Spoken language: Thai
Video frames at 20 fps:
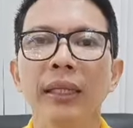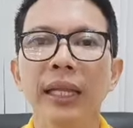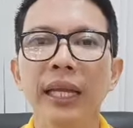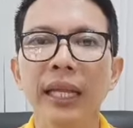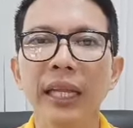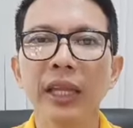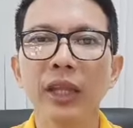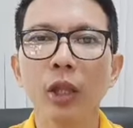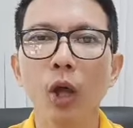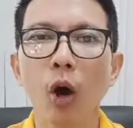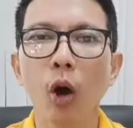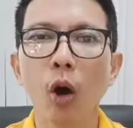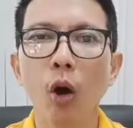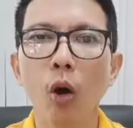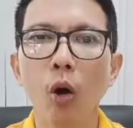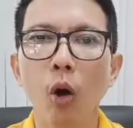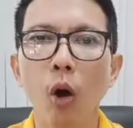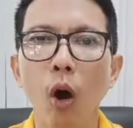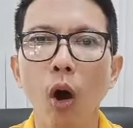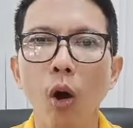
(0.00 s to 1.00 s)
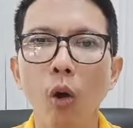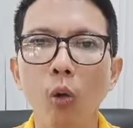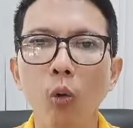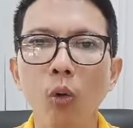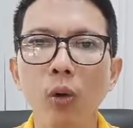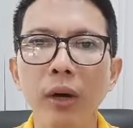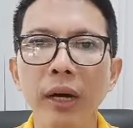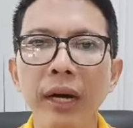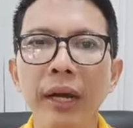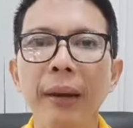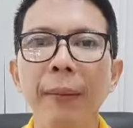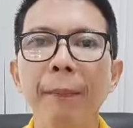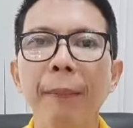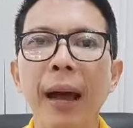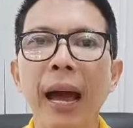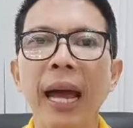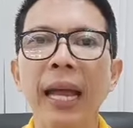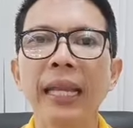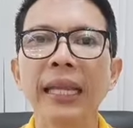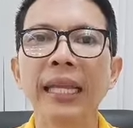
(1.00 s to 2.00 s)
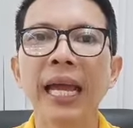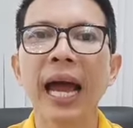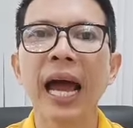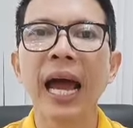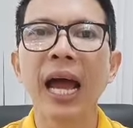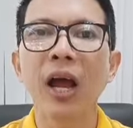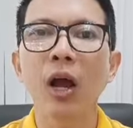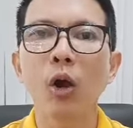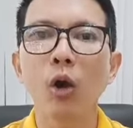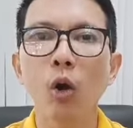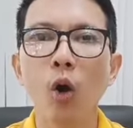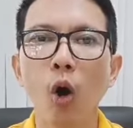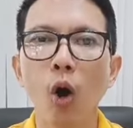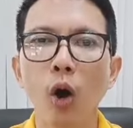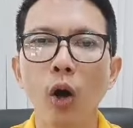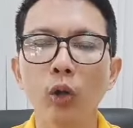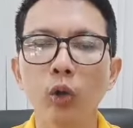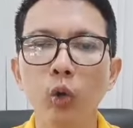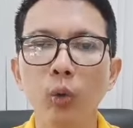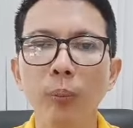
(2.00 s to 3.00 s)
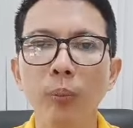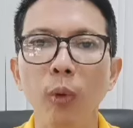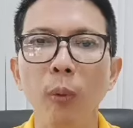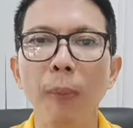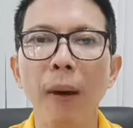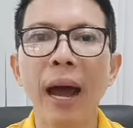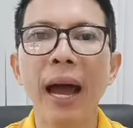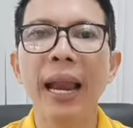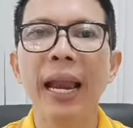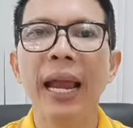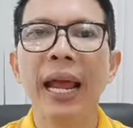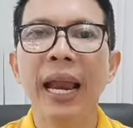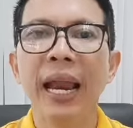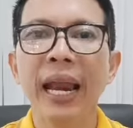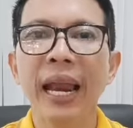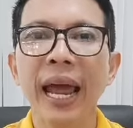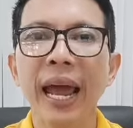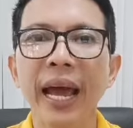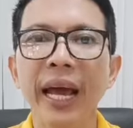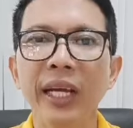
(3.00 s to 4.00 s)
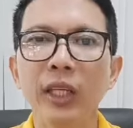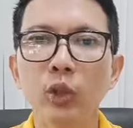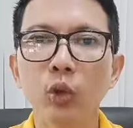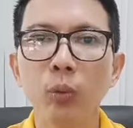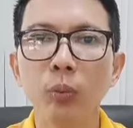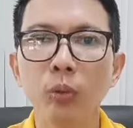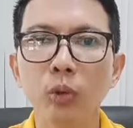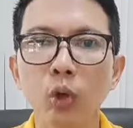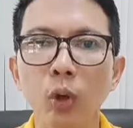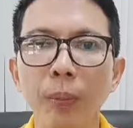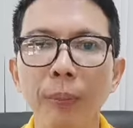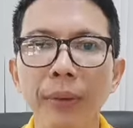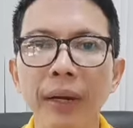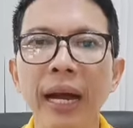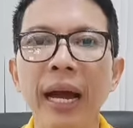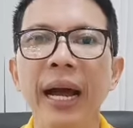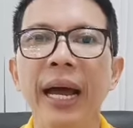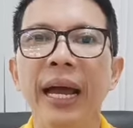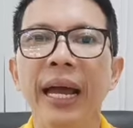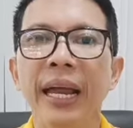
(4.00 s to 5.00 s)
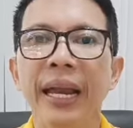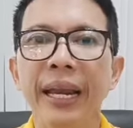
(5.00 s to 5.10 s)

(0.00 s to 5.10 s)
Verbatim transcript: ติดต่อขอกู้เงินผ่านทางกองทุนหมู่บ้านและชุมชนเมือง